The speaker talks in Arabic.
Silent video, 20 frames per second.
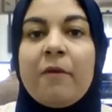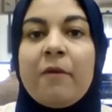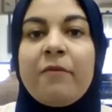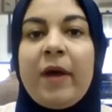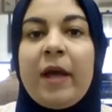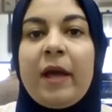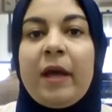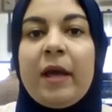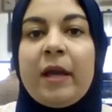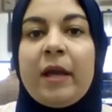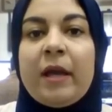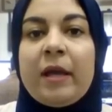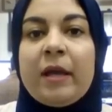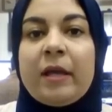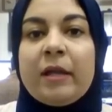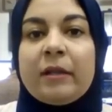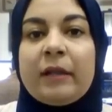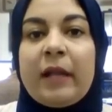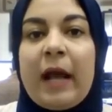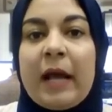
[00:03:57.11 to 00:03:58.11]

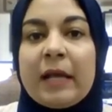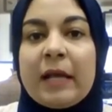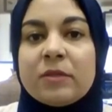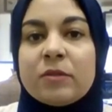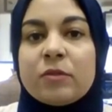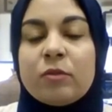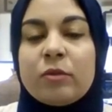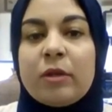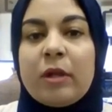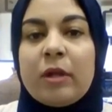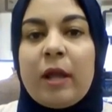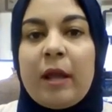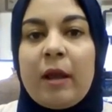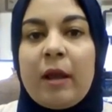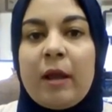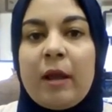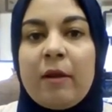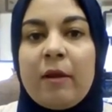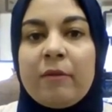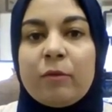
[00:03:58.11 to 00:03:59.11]
فالتحسن
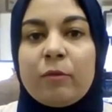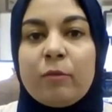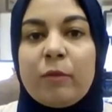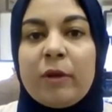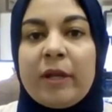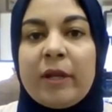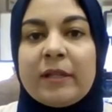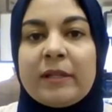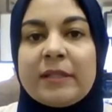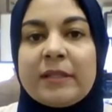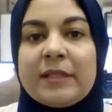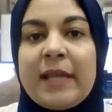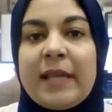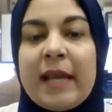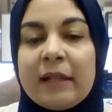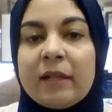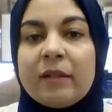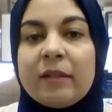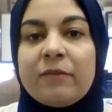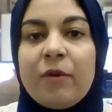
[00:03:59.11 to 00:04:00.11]
آه،
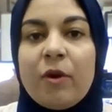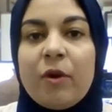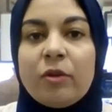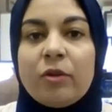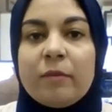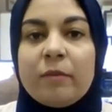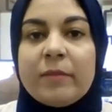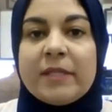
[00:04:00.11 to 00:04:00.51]
وزياده فائض